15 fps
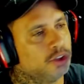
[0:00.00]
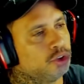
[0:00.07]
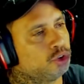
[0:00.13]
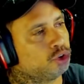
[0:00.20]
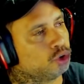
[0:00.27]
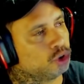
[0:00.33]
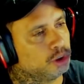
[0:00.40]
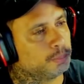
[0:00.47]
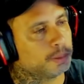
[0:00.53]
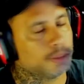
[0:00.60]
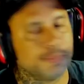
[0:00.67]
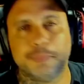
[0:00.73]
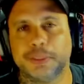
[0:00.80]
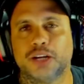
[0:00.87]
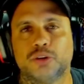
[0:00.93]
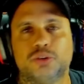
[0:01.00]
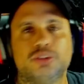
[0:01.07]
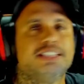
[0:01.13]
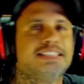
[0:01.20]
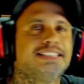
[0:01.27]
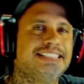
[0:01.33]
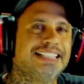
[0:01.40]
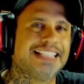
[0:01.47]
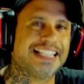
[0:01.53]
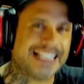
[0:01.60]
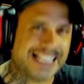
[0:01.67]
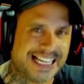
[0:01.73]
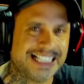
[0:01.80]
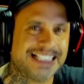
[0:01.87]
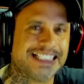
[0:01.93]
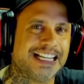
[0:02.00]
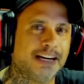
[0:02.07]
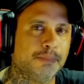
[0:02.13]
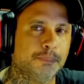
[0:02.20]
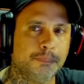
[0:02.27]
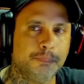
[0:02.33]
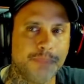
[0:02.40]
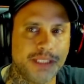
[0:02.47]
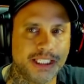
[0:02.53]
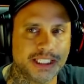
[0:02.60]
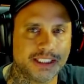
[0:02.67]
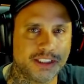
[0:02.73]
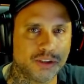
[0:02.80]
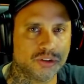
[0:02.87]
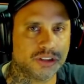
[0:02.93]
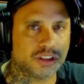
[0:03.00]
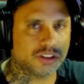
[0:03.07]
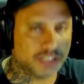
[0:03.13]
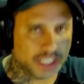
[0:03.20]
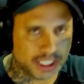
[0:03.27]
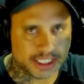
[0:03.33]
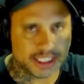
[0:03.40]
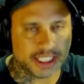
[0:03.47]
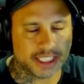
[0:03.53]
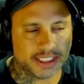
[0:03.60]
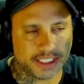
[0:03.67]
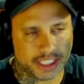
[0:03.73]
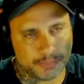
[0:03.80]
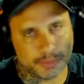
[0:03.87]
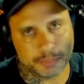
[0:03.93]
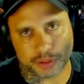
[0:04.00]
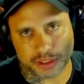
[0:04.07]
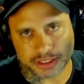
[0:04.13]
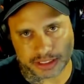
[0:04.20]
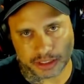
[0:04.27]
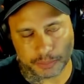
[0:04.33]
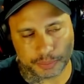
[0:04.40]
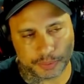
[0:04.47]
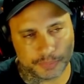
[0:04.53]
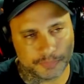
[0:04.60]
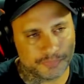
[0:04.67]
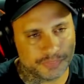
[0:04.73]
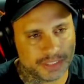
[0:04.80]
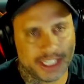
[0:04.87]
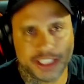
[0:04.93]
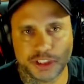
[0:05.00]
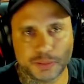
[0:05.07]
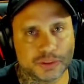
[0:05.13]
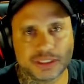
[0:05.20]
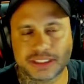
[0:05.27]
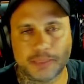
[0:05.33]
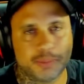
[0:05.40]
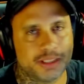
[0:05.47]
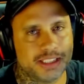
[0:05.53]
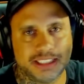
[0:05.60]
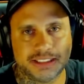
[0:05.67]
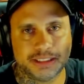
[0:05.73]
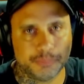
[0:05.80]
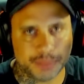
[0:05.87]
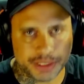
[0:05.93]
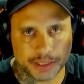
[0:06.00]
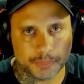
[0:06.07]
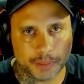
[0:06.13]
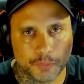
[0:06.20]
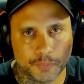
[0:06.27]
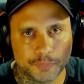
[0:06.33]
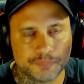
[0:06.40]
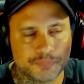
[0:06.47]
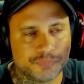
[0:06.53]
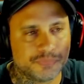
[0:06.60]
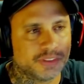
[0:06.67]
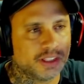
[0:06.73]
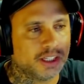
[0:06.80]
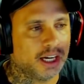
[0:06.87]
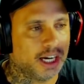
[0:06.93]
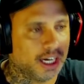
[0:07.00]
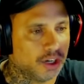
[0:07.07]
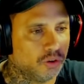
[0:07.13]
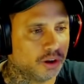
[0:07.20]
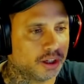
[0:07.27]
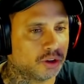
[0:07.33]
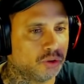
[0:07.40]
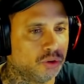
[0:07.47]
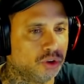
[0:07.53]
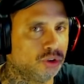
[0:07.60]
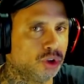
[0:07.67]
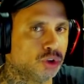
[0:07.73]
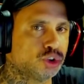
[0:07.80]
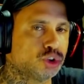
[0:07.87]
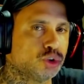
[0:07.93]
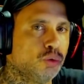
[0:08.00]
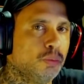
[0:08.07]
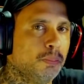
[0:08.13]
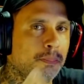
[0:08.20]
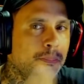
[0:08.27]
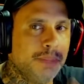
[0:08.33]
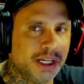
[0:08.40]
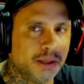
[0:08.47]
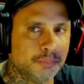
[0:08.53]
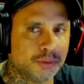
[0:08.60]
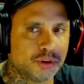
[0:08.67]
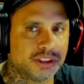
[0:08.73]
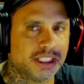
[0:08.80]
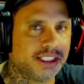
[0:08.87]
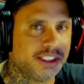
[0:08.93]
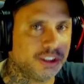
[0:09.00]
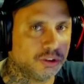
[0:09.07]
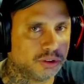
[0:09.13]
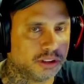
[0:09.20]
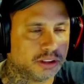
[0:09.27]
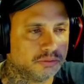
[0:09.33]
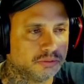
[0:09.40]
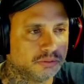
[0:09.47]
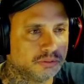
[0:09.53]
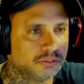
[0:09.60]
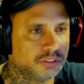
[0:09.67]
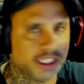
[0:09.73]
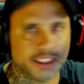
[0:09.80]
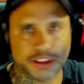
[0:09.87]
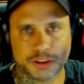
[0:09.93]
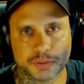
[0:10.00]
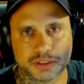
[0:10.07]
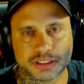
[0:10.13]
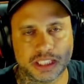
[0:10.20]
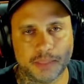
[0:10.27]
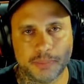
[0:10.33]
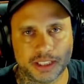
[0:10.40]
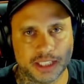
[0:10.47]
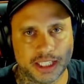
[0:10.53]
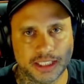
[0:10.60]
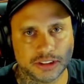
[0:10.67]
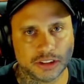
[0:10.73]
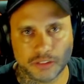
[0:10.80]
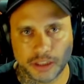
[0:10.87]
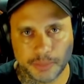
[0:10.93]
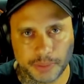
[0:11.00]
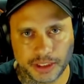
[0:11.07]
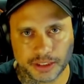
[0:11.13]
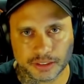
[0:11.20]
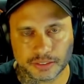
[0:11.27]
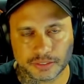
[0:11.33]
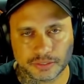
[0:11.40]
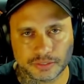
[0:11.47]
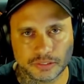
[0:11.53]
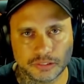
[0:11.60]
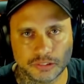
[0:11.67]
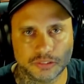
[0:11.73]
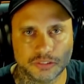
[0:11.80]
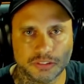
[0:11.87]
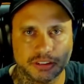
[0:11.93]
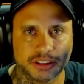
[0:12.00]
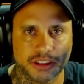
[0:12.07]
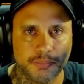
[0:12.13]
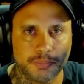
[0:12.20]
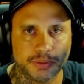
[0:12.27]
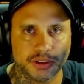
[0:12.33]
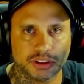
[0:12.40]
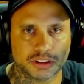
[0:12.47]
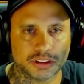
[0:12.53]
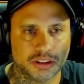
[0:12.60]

Todo problema que acontecer lá na minha guilda, no Dark EDM, por exemplo, a responsabilidade é minha, irmão. Agora, quando eu sou um membro da guilda, a responsabilidade não é minha. Simples.